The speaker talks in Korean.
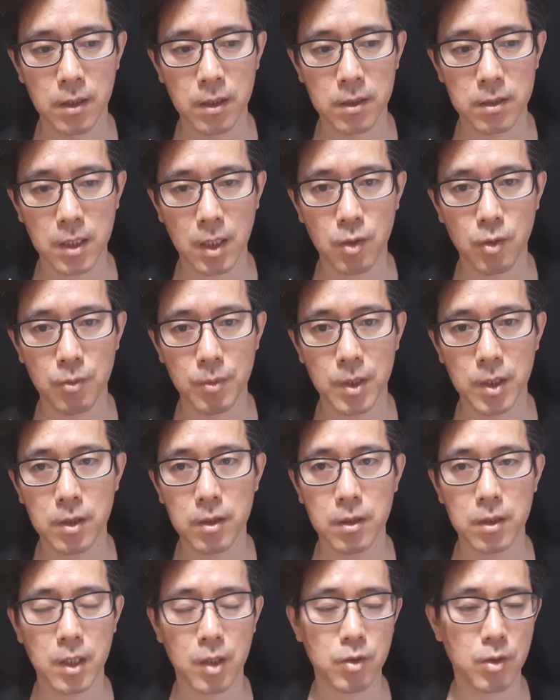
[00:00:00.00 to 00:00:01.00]
사놓으면은
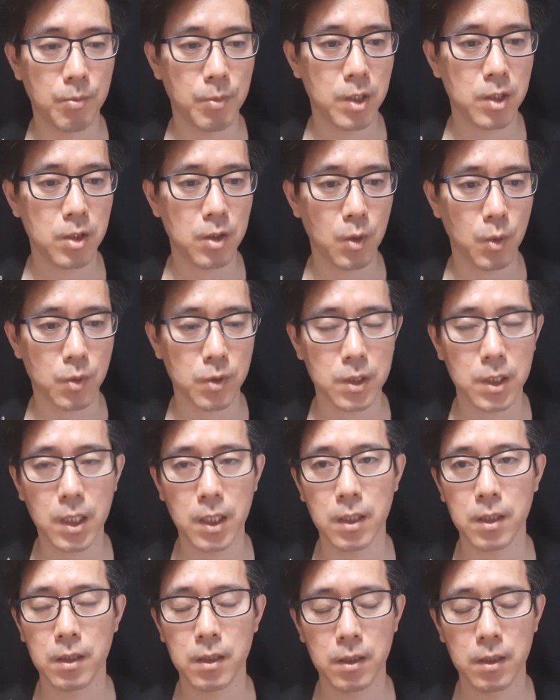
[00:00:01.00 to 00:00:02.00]
나중에 매덕이 오른대